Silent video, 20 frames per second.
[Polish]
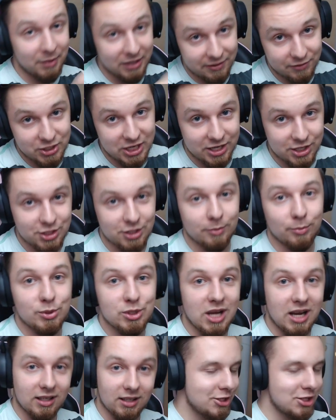Będę wdzięczny,
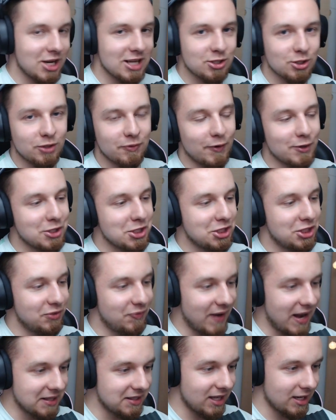buziak. Czas otworzyć
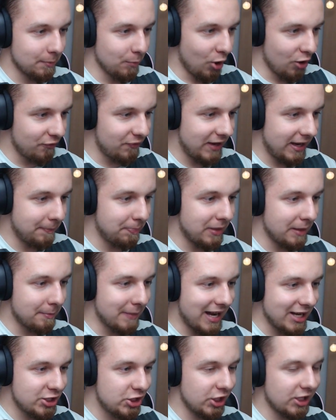dwa darmowe
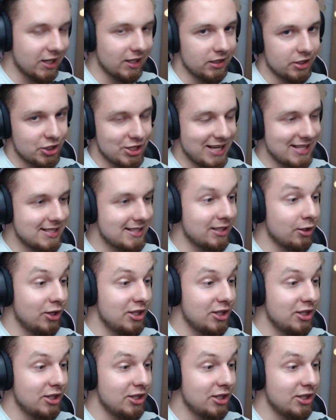Magical Chesty,